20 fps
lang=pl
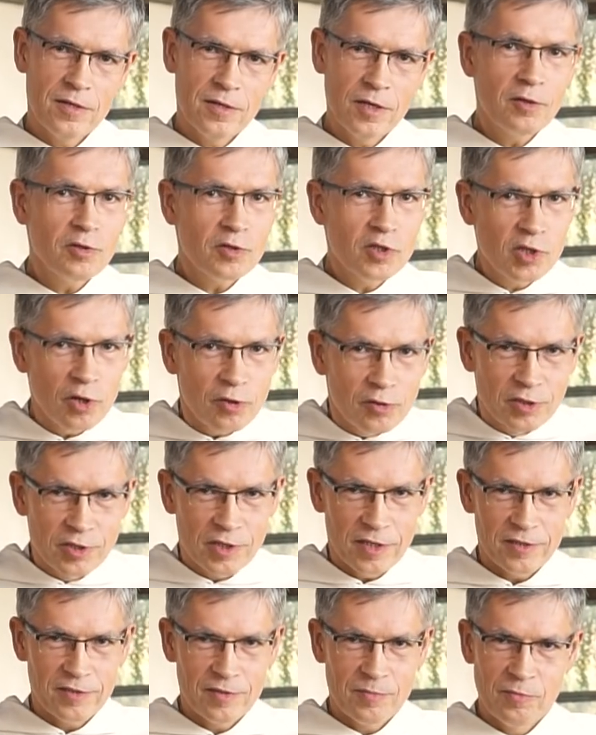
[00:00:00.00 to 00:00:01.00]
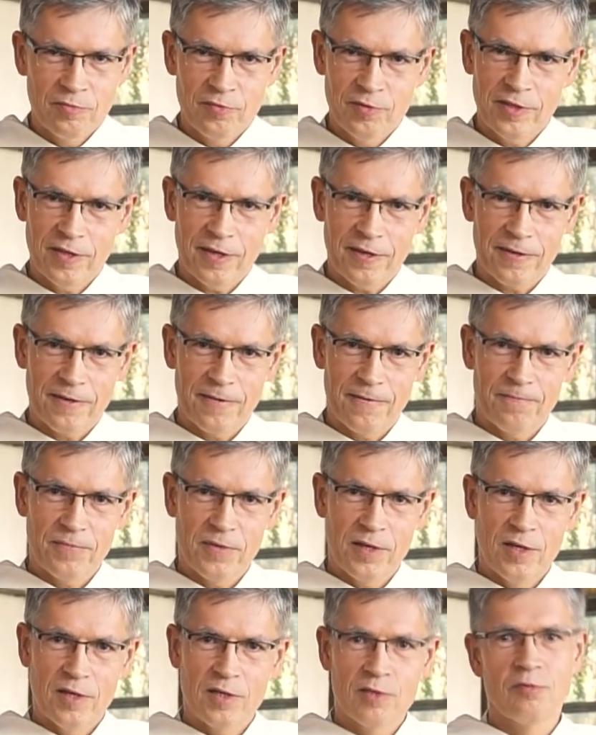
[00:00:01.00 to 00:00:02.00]
jego sąsiad mówi tak:
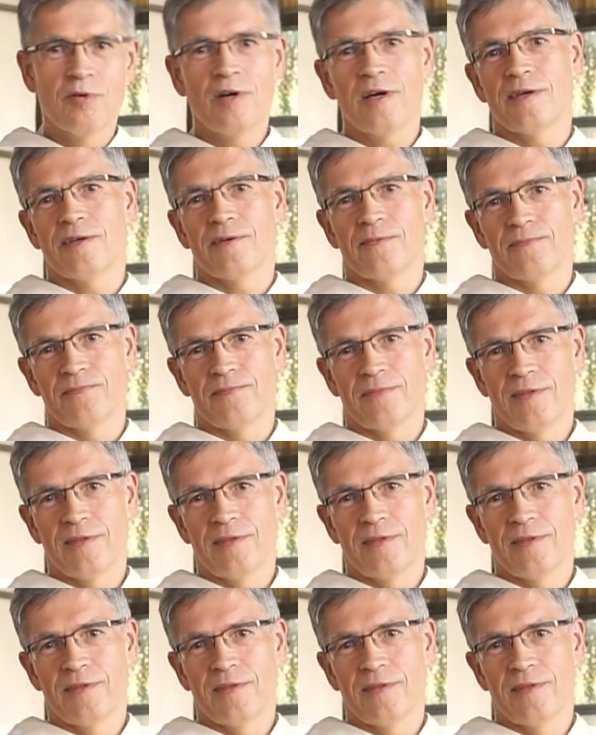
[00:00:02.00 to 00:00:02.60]
Słuchaj,